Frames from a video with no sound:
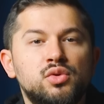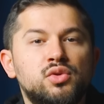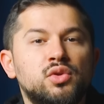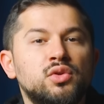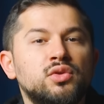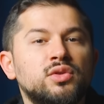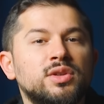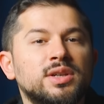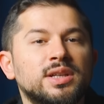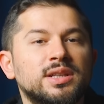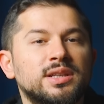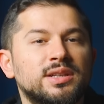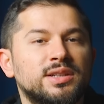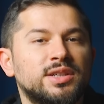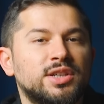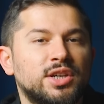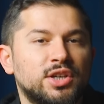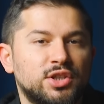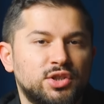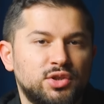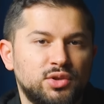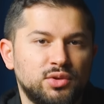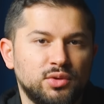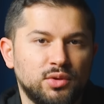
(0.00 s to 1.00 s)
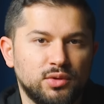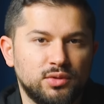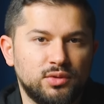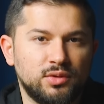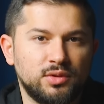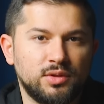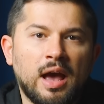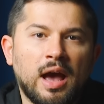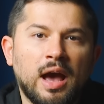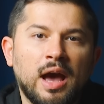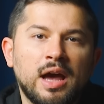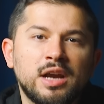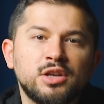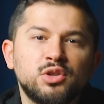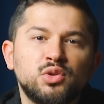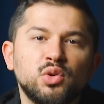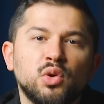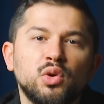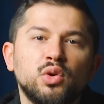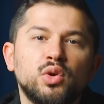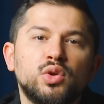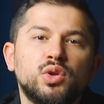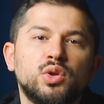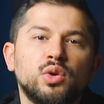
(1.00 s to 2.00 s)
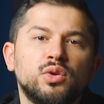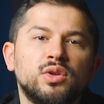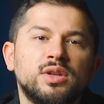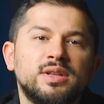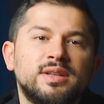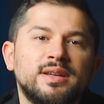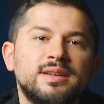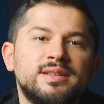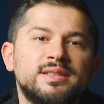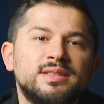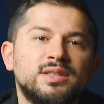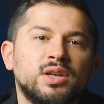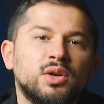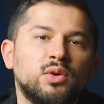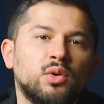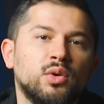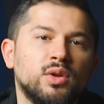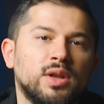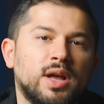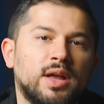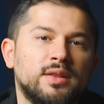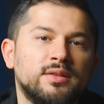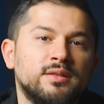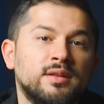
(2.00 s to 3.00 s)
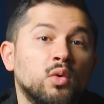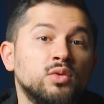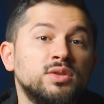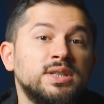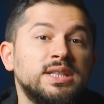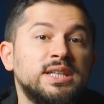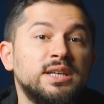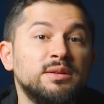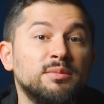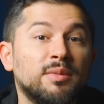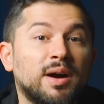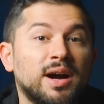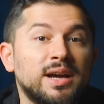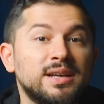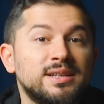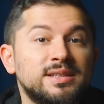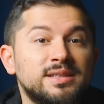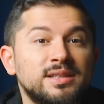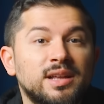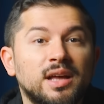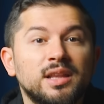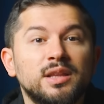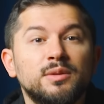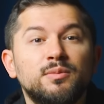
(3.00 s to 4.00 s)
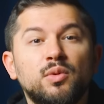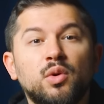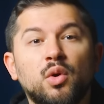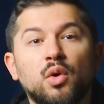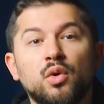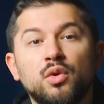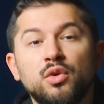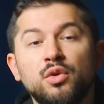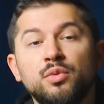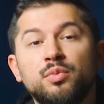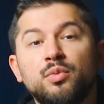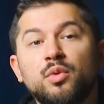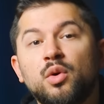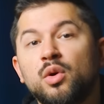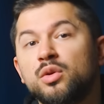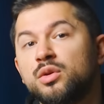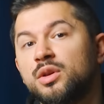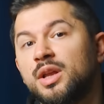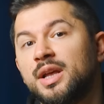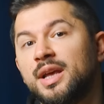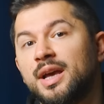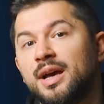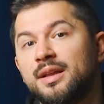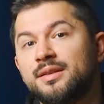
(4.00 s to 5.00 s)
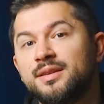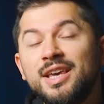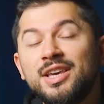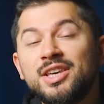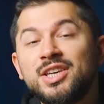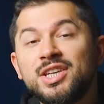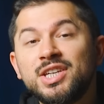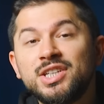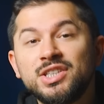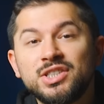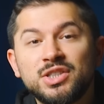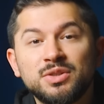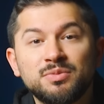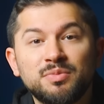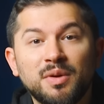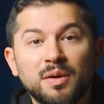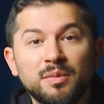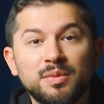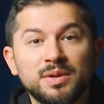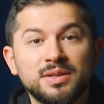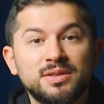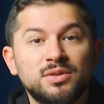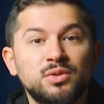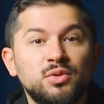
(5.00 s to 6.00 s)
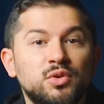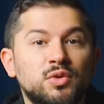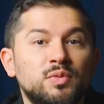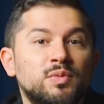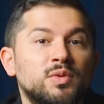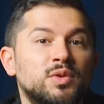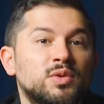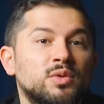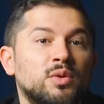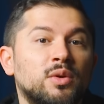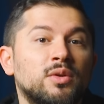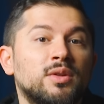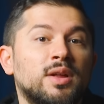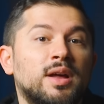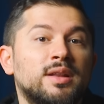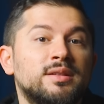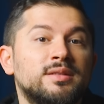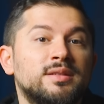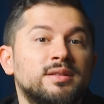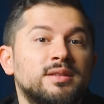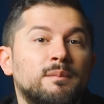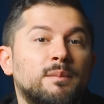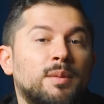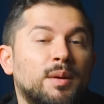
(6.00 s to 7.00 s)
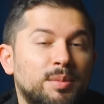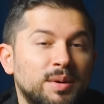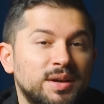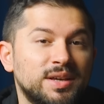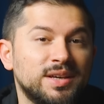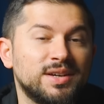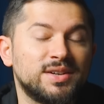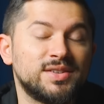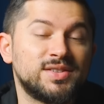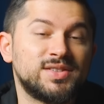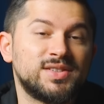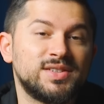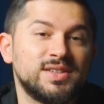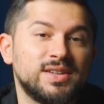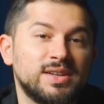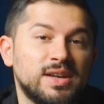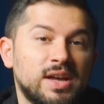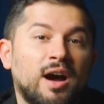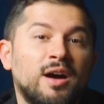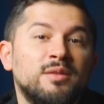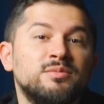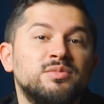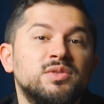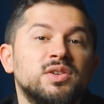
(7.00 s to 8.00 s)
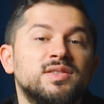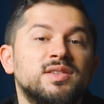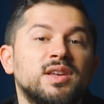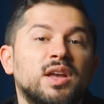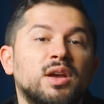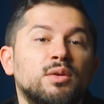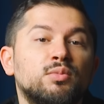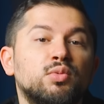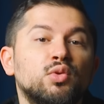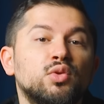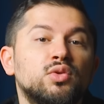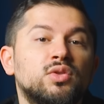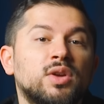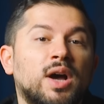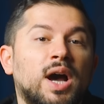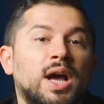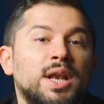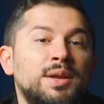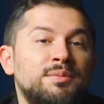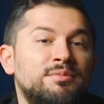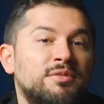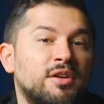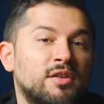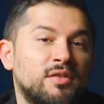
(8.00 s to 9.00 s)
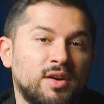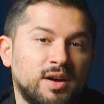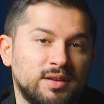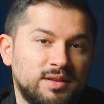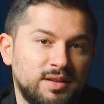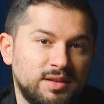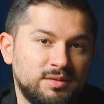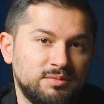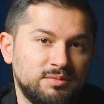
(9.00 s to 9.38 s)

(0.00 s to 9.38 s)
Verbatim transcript: Hüzün yılını yaşıyordu. Her zorlukta ona destek olan, onu himayesine alıp koruyup kollayan, ikinci babası hükmünde olan baba yarısı, amcası Ebu Talip vefat